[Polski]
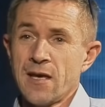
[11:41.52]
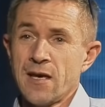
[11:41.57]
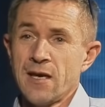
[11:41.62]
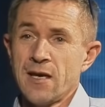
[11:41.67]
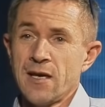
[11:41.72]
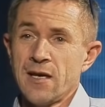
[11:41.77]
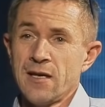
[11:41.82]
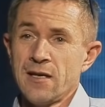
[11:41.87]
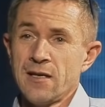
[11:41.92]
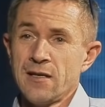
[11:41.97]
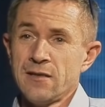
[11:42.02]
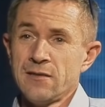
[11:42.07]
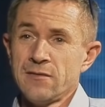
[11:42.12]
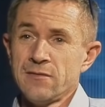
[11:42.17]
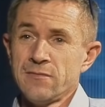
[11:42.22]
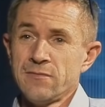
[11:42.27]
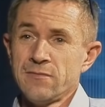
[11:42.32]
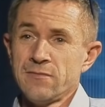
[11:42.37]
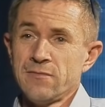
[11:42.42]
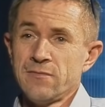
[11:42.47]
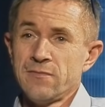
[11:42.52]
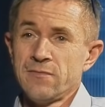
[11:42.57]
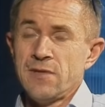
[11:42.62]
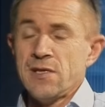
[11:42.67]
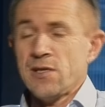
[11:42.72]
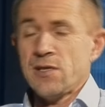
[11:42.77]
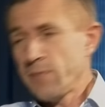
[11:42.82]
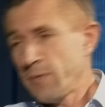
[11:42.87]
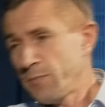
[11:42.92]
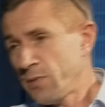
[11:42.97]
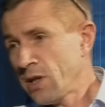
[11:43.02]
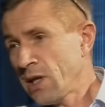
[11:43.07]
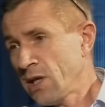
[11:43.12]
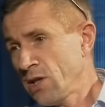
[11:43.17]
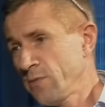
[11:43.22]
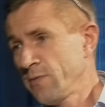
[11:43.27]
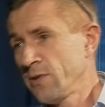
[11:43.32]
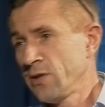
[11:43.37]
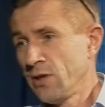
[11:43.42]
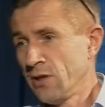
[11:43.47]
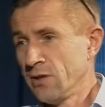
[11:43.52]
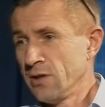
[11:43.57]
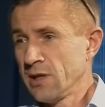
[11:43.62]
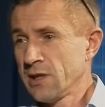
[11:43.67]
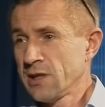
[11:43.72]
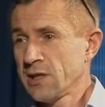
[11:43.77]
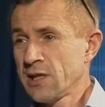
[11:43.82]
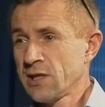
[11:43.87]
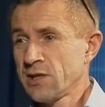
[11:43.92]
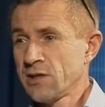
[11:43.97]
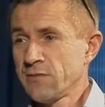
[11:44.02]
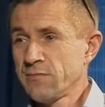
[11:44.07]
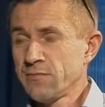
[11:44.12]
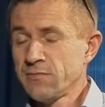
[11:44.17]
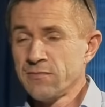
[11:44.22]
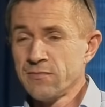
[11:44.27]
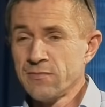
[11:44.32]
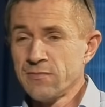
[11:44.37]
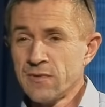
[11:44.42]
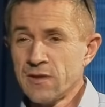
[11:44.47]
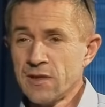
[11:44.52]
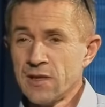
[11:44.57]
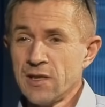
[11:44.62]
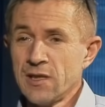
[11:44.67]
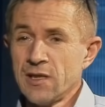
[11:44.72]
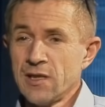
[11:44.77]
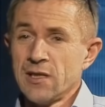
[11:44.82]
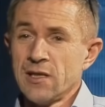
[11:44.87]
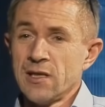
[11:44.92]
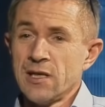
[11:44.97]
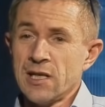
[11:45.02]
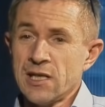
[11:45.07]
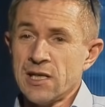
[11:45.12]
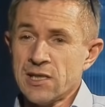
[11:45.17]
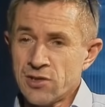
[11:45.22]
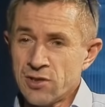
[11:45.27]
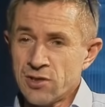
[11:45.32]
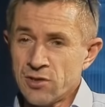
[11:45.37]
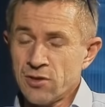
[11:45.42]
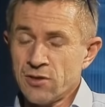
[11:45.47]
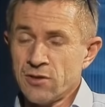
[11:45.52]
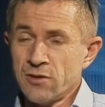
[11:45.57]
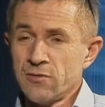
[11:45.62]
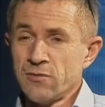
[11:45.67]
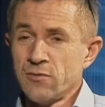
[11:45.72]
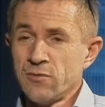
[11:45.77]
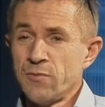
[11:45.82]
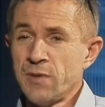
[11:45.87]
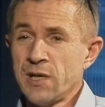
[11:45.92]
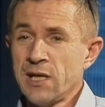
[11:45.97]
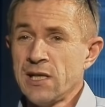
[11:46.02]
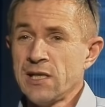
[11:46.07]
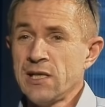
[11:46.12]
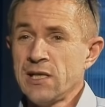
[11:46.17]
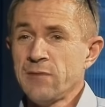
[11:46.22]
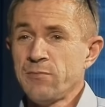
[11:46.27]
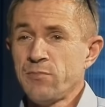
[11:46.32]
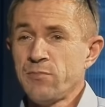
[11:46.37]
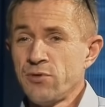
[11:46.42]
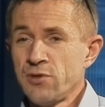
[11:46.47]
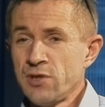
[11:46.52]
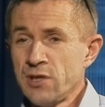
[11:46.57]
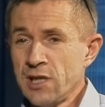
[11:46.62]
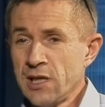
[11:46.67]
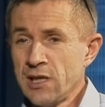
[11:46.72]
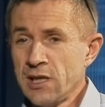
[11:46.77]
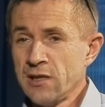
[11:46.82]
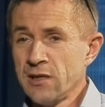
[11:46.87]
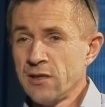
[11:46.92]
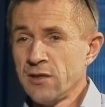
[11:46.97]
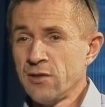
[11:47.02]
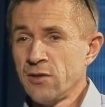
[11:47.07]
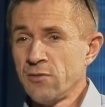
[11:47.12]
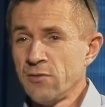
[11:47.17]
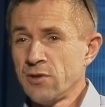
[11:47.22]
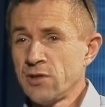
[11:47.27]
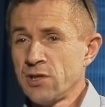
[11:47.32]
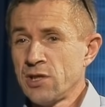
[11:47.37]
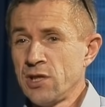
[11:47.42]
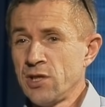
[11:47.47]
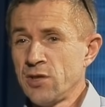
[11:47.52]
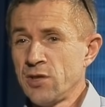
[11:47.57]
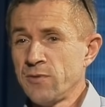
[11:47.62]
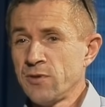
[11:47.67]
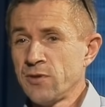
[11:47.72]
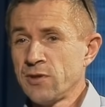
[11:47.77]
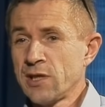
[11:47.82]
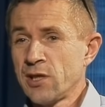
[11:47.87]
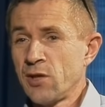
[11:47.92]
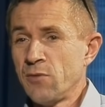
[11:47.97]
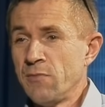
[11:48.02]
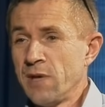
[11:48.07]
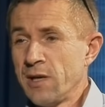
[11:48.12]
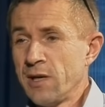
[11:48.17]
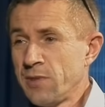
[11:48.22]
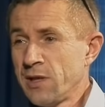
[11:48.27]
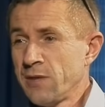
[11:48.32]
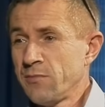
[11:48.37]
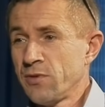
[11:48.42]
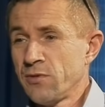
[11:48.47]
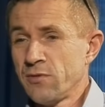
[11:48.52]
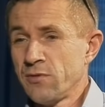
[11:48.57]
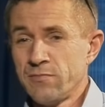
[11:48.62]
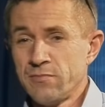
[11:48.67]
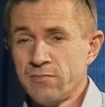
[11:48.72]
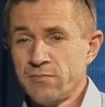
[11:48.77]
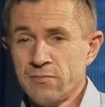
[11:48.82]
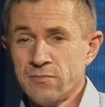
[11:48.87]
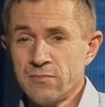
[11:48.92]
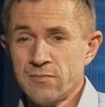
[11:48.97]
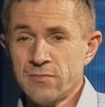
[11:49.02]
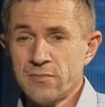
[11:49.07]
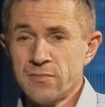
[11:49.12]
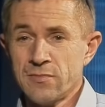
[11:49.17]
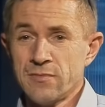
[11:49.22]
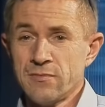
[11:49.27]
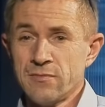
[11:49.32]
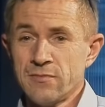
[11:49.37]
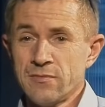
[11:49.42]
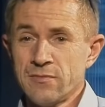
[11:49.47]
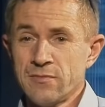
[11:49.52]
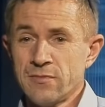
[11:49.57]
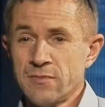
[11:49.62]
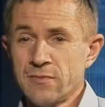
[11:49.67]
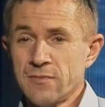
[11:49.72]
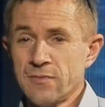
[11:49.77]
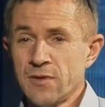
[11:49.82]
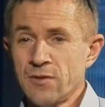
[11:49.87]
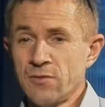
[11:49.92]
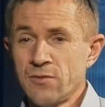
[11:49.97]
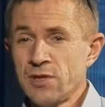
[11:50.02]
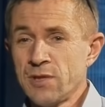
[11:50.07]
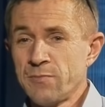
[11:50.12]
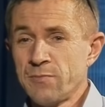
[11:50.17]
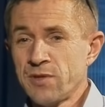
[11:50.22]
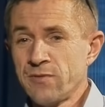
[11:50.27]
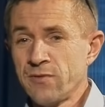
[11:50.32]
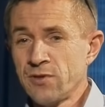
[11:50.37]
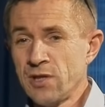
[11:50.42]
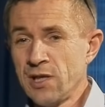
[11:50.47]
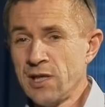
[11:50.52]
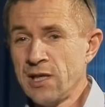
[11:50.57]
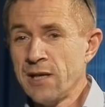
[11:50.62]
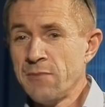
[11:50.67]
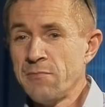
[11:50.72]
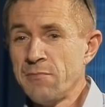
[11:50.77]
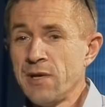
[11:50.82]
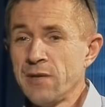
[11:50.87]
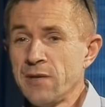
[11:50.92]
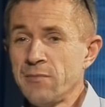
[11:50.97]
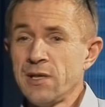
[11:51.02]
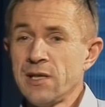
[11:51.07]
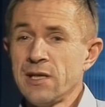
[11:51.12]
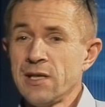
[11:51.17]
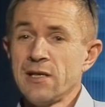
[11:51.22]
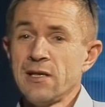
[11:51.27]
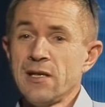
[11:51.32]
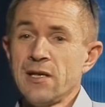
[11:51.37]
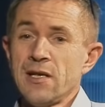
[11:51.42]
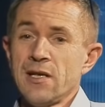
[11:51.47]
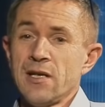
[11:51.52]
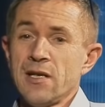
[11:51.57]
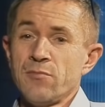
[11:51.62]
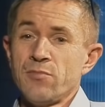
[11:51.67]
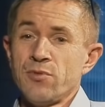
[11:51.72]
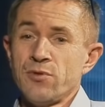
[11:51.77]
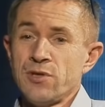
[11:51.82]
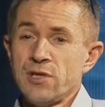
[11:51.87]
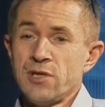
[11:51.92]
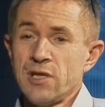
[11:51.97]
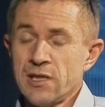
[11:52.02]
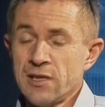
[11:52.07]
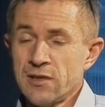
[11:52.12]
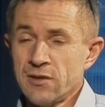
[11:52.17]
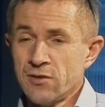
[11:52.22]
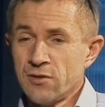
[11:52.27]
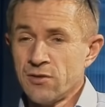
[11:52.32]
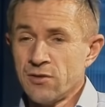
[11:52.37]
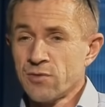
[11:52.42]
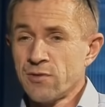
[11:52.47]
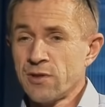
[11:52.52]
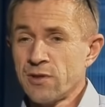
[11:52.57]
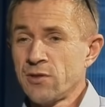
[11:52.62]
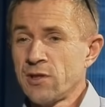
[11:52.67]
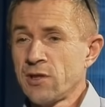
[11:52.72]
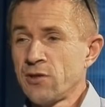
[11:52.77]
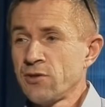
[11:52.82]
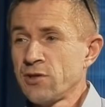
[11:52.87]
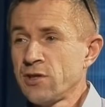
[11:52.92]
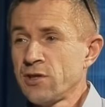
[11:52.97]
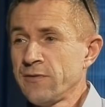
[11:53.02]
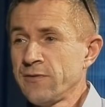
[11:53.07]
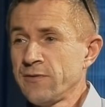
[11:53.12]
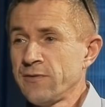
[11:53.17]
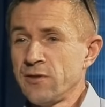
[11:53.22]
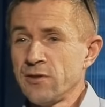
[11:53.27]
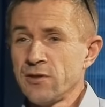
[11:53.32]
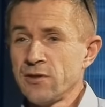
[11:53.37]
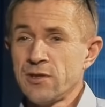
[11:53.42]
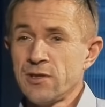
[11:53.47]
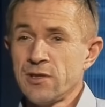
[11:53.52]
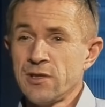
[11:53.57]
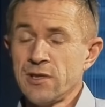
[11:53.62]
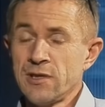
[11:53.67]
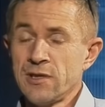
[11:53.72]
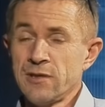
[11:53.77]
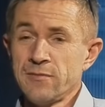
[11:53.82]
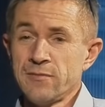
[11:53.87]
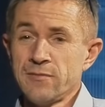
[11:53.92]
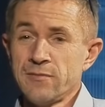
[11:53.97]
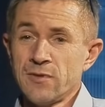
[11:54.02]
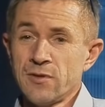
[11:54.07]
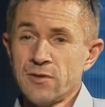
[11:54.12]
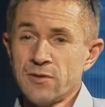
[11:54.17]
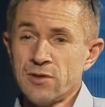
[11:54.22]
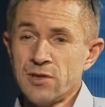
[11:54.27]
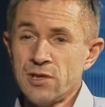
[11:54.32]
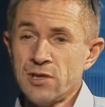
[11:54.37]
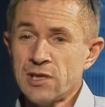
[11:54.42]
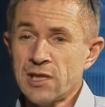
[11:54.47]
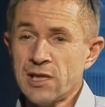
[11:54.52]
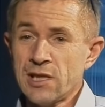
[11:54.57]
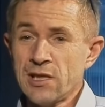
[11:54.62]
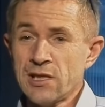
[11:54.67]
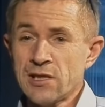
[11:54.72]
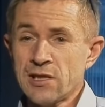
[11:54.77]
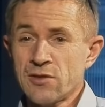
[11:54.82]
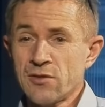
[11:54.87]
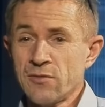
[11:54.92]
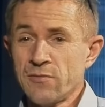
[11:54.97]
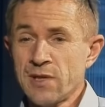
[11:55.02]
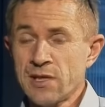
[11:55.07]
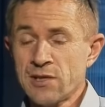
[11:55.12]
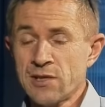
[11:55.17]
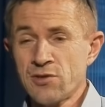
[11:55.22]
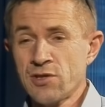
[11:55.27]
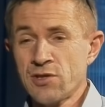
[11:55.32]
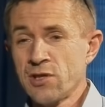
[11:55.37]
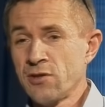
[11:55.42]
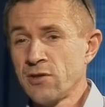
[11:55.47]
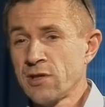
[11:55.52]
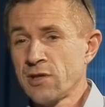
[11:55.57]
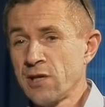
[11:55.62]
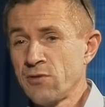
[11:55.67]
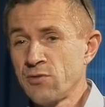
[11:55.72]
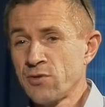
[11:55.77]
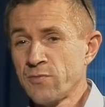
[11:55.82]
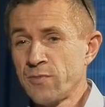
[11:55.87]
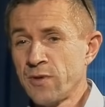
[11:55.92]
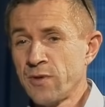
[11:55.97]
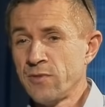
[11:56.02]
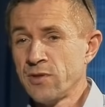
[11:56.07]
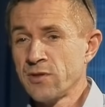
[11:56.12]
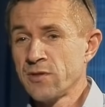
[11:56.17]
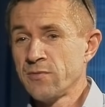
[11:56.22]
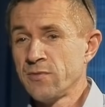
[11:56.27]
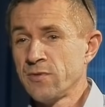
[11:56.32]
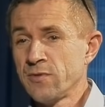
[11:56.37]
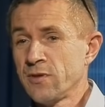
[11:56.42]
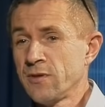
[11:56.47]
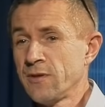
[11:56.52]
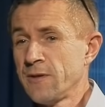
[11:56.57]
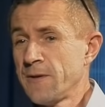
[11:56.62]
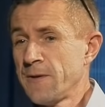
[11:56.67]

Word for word: y, więc my pojechaliśmy do nich. Także raz, że to ubrania, później dołączyliśmy do tego meble, bo ludzie przywozili nam meble, Później doszła do tego żywność i no dzisiaj jest to bardzo szeroka już pomoc, bo